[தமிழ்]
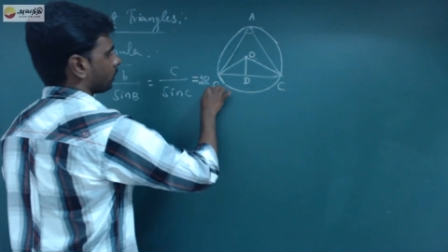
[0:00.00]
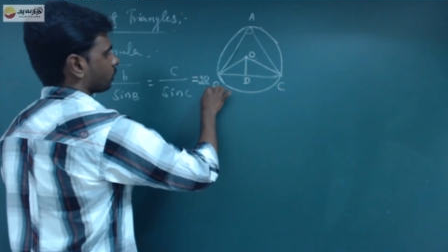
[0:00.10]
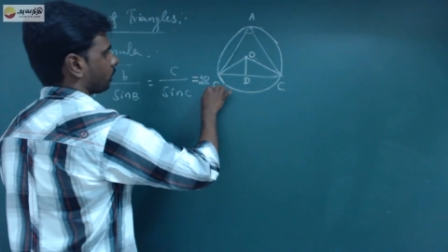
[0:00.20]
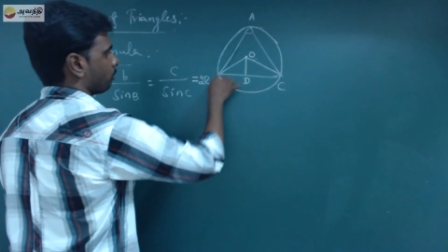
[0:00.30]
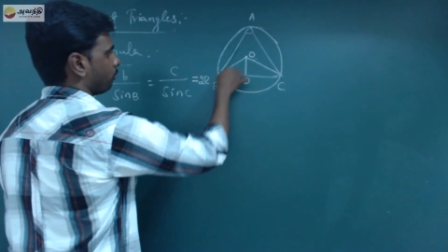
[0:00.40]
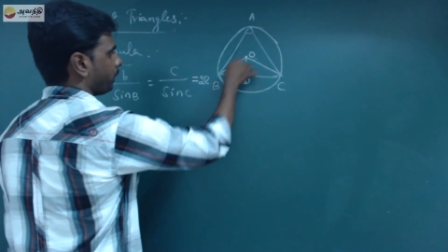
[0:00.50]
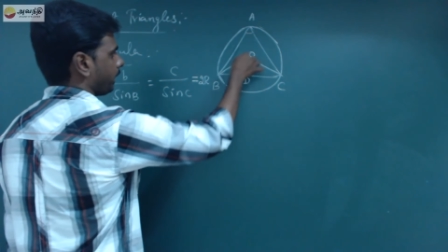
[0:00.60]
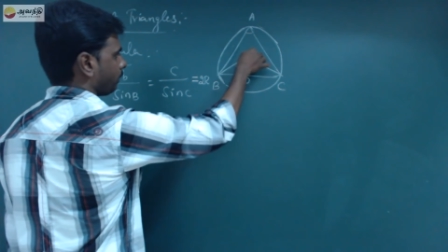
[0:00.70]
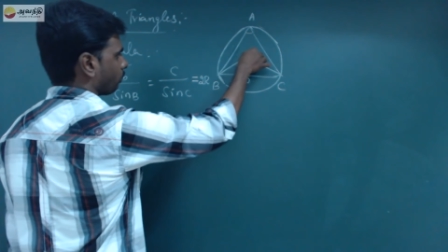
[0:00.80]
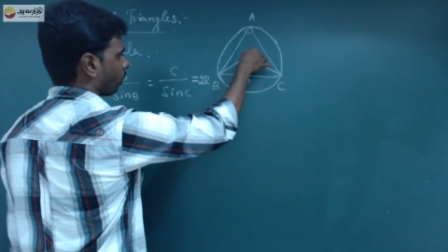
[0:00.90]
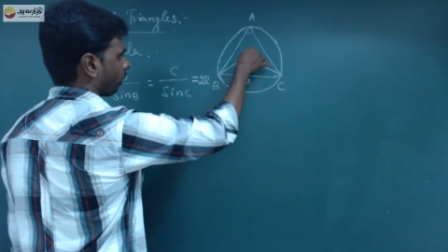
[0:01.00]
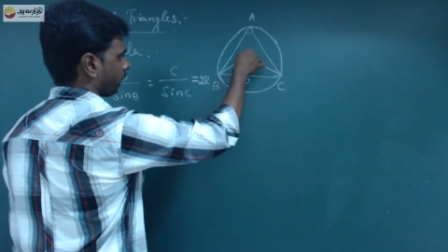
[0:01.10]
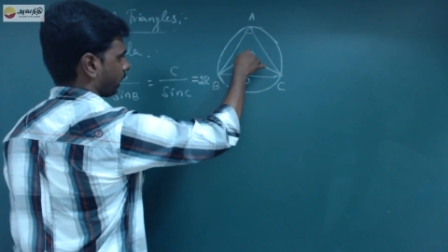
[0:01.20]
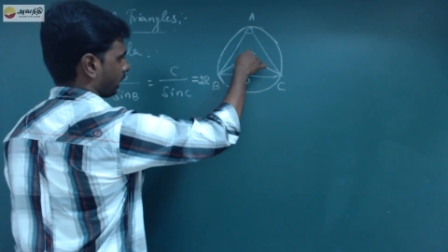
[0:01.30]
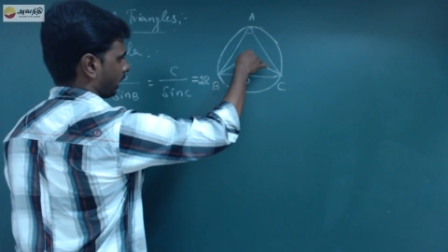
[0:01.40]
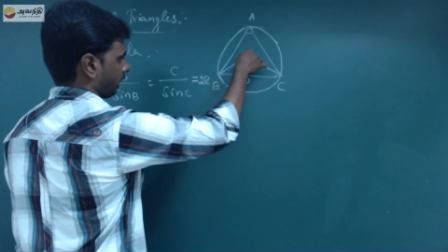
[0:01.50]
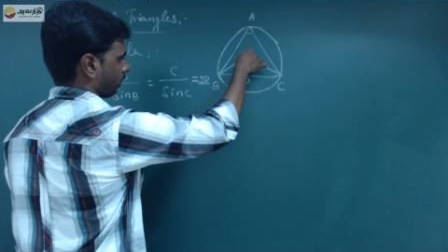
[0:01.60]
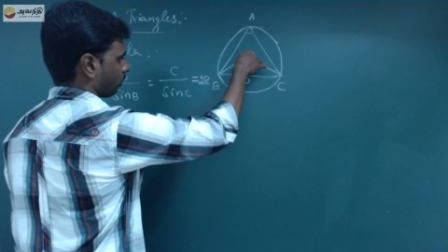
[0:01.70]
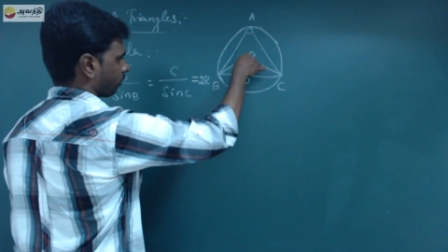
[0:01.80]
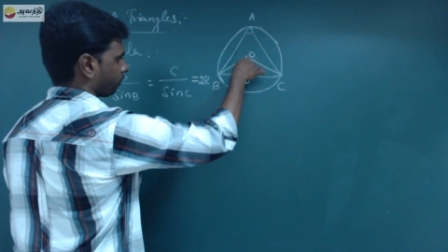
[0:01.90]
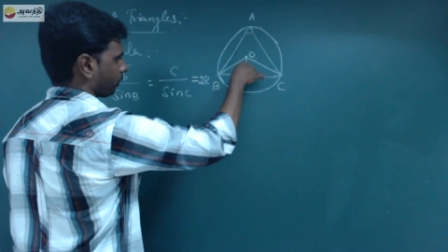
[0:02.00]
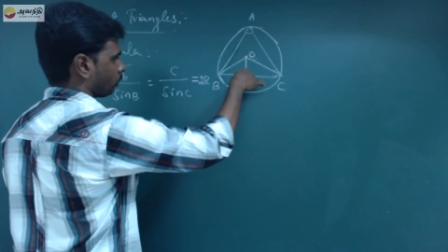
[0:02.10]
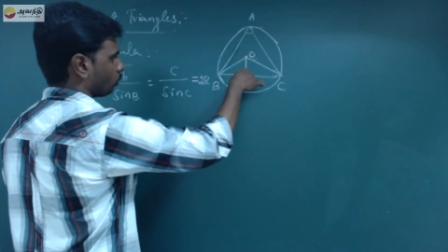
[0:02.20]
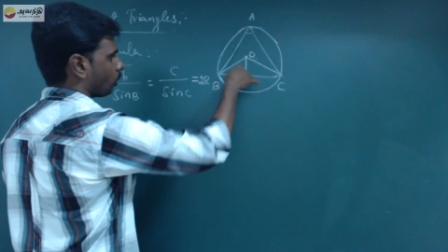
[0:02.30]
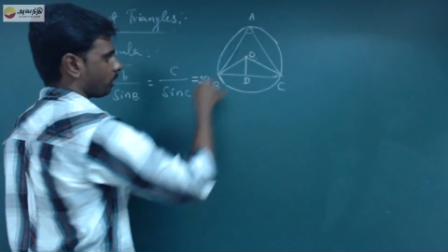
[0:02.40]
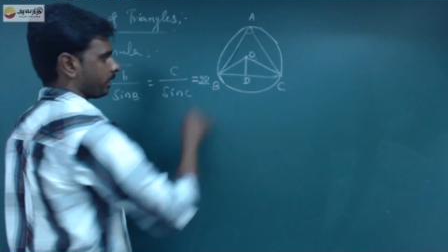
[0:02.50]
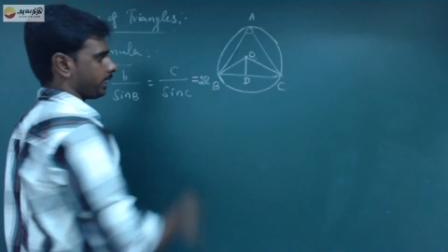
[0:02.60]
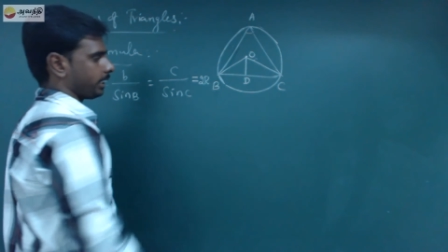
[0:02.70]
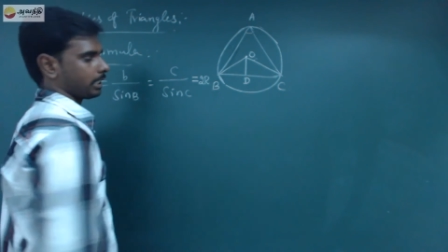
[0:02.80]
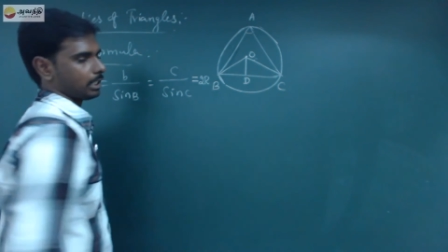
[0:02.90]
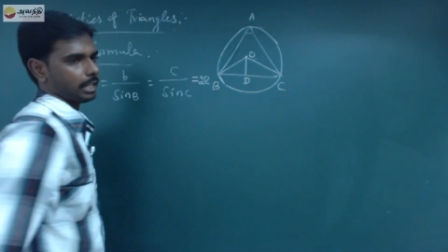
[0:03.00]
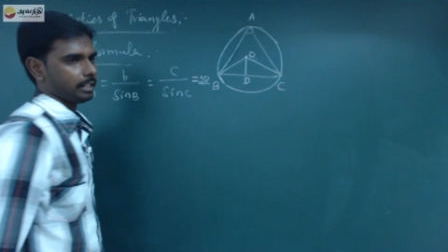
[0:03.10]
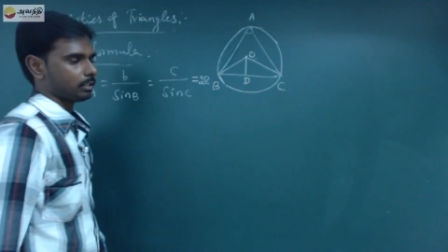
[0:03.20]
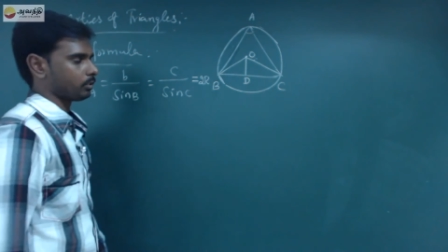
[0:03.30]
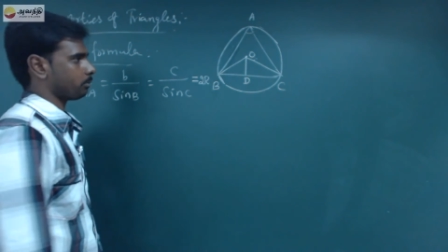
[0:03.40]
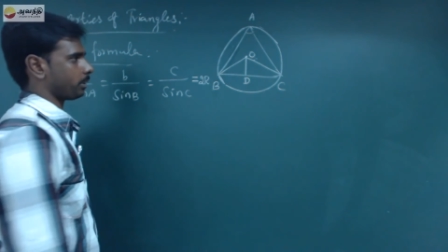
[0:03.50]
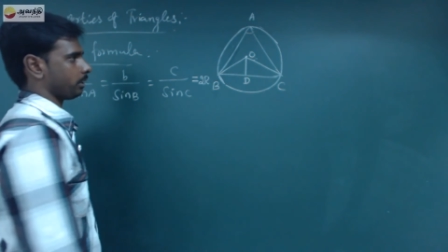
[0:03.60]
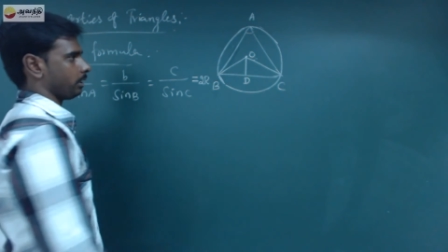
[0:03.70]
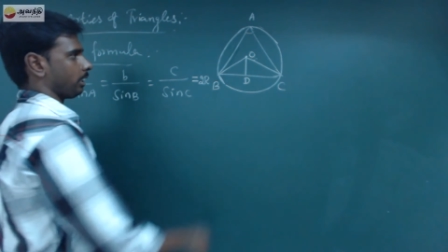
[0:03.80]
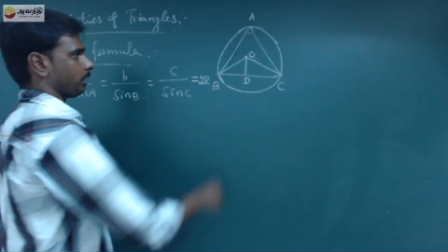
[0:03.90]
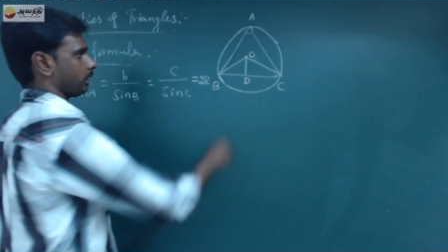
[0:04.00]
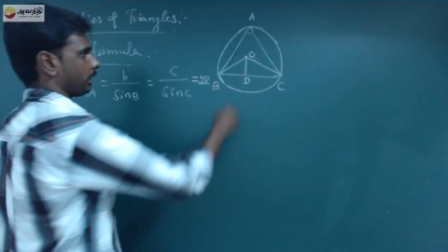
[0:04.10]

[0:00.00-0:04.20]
ஸோ இந்த பிஓங்கிற லைனும் ஓடிங்கிற லைனும் வந்து பார்த்தீங்கன்னா இந்த